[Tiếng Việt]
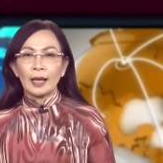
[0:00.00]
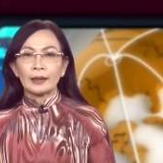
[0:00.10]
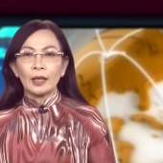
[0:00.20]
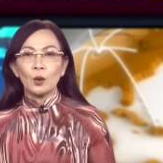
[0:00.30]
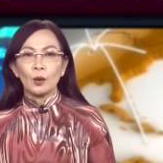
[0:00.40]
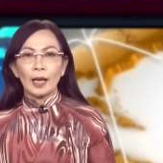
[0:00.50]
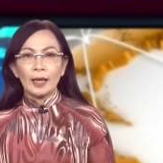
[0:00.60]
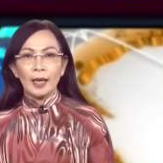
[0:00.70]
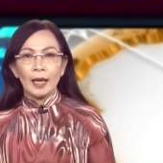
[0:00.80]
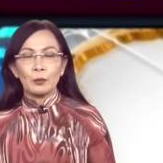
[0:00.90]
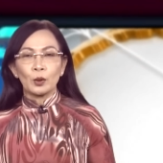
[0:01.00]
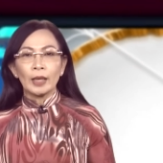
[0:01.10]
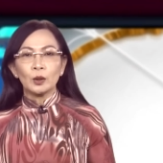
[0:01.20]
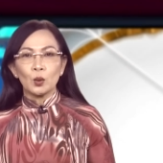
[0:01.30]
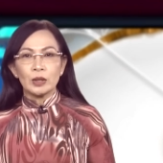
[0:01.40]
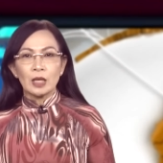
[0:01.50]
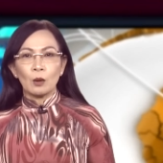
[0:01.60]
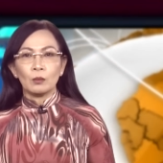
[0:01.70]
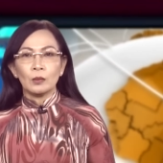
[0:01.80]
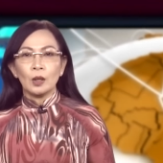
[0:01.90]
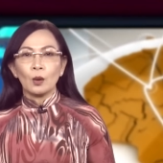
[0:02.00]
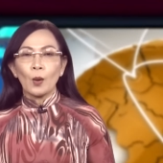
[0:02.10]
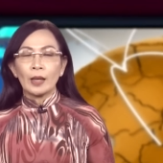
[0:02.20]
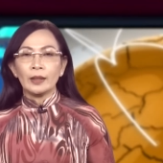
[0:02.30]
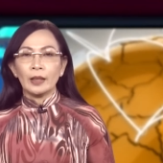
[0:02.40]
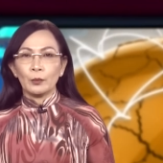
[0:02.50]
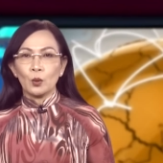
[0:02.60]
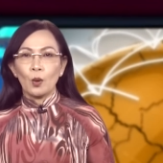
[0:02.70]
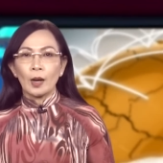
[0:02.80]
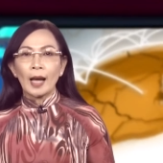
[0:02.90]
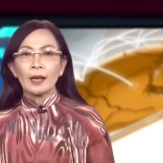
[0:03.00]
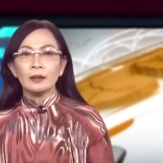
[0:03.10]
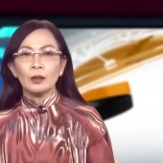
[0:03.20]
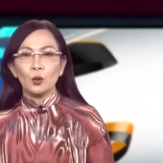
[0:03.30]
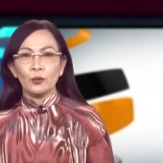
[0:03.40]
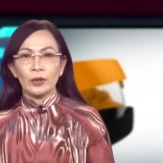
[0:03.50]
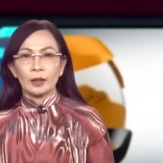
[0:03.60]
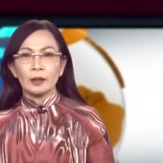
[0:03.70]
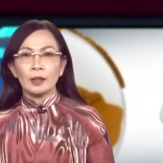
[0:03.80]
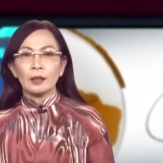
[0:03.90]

là thái độ lắng nghe một cách tôn trọng quan điểm của các nước khu vực,